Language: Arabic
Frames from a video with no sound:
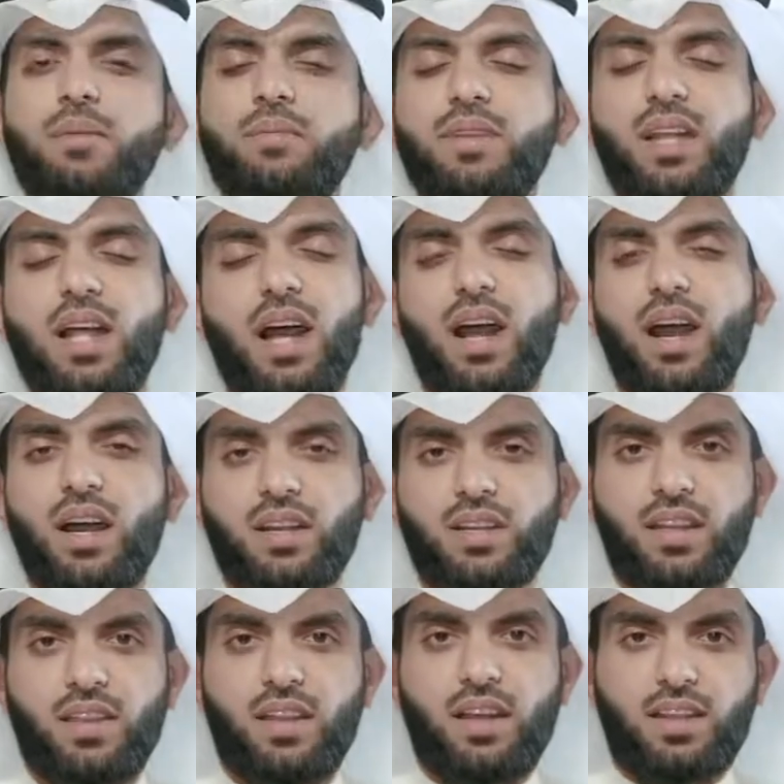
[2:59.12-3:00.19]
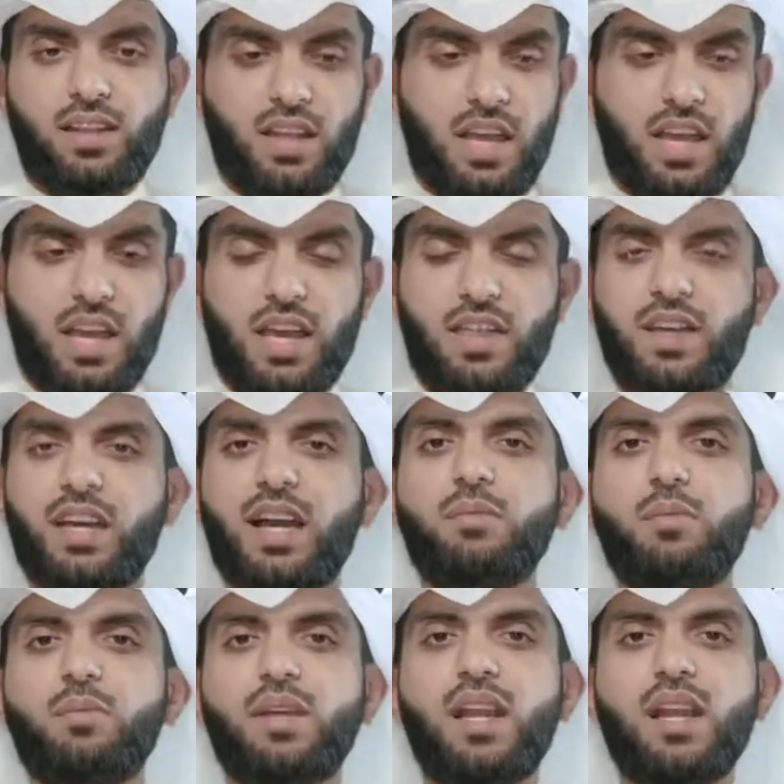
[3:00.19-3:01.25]
ابتلاء آخر كذلك إذا كان
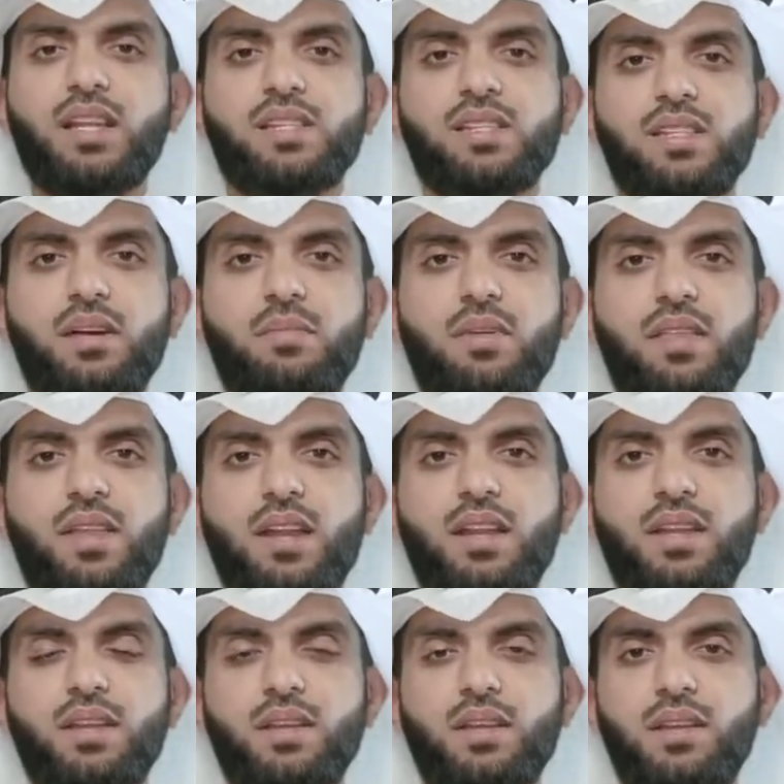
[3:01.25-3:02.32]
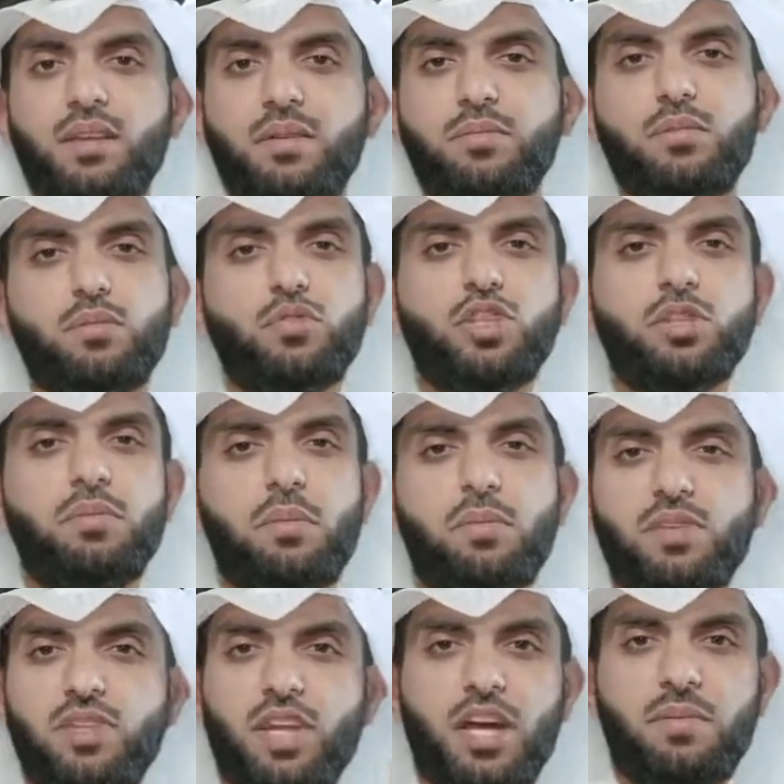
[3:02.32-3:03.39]
مبتلى الإنسان مثلا آه، بمصيبة من
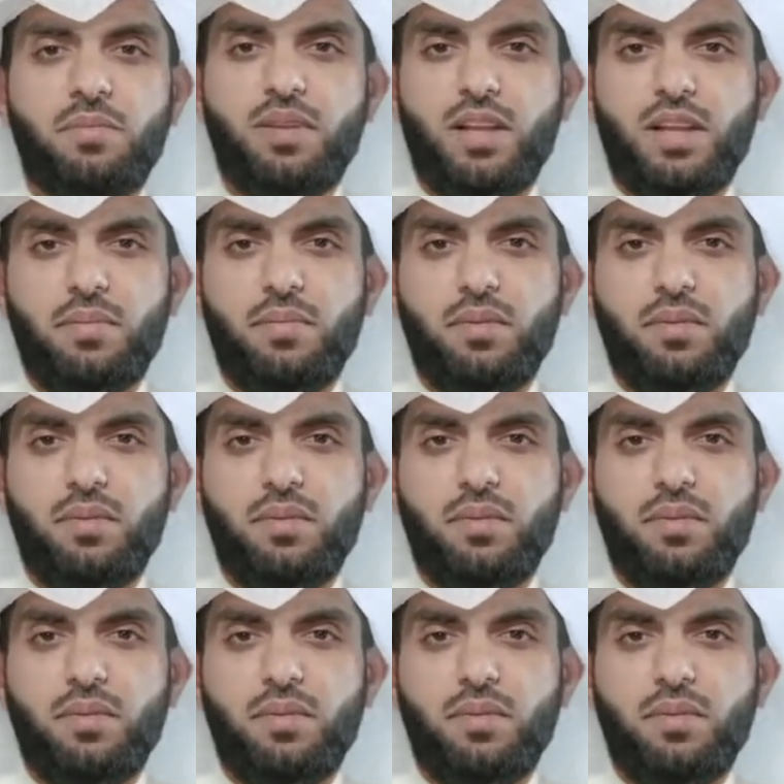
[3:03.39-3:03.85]
مصائب